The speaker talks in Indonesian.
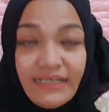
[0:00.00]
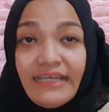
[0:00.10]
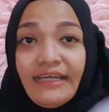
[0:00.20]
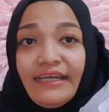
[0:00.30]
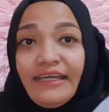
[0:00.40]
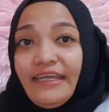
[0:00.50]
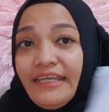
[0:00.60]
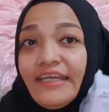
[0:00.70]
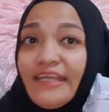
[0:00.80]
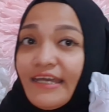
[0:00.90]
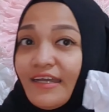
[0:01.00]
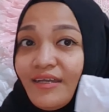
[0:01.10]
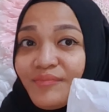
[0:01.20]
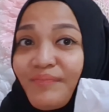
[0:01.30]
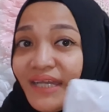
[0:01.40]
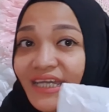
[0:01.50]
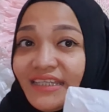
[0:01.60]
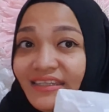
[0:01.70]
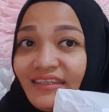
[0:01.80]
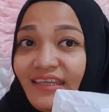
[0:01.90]
Nah, ini dia
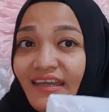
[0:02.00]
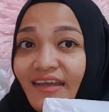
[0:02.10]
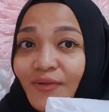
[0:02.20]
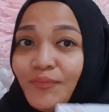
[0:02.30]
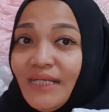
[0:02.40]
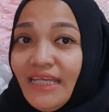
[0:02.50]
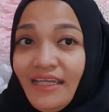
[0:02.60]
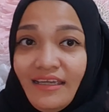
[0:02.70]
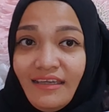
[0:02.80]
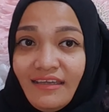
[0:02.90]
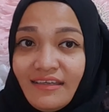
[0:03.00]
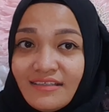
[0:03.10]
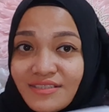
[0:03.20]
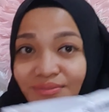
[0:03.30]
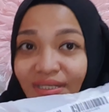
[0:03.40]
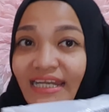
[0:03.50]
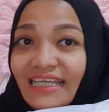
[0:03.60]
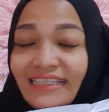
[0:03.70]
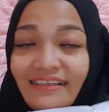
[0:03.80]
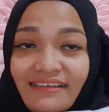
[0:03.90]
paket yang aku beli sudah
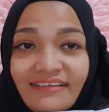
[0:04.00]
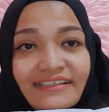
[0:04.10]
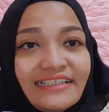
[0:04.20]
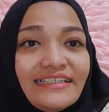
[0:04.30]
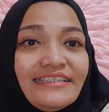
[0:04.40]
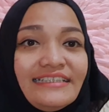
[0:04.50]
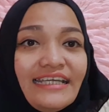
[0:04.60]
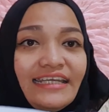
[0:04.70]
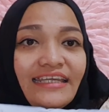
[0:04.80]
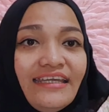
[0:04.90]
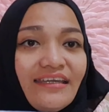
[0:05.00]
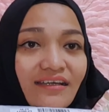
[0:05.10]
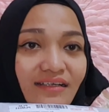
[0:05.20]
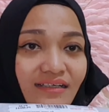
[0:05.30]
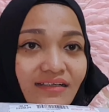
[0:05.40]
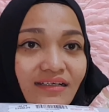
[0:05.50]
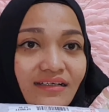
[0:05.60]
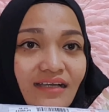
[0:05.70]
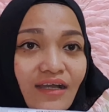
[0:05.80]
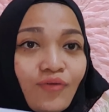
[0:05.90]
datang. Jadi
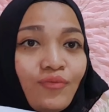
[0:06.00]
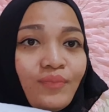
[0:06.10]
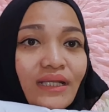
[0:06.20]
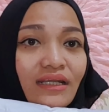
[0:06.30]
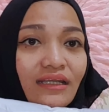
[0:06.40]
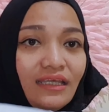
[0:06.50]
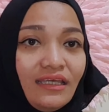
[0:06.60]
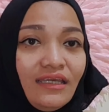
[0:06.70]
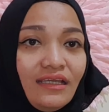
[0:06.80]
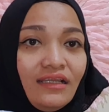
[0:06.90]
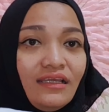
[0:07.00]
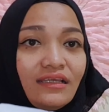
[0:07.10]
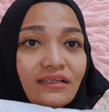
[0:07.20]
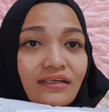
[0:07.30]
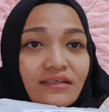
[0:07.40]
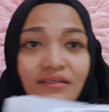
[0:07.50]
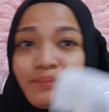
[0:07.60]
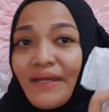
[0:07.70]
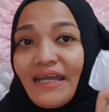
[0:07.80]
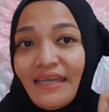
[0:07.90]
uh, aku beli
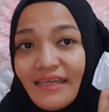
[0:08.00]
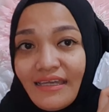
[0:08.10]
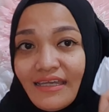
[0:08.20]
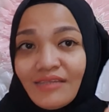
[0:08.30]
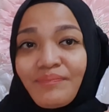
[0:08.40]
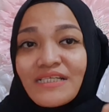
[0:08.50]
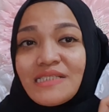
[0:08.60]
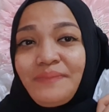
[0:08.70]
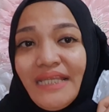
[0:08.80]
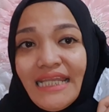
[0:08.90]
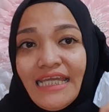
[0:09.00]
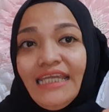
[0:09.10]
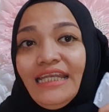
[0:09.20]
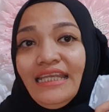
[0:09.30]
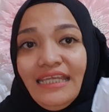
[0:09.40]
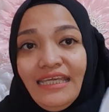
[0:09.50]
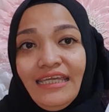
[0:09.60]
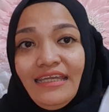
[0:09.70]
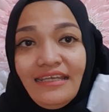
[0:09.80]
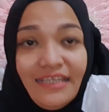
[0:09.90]
uh, paket pasmina
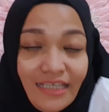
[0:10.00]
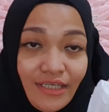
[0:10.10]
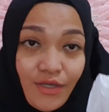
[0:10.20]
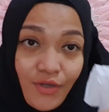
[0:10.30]
ini di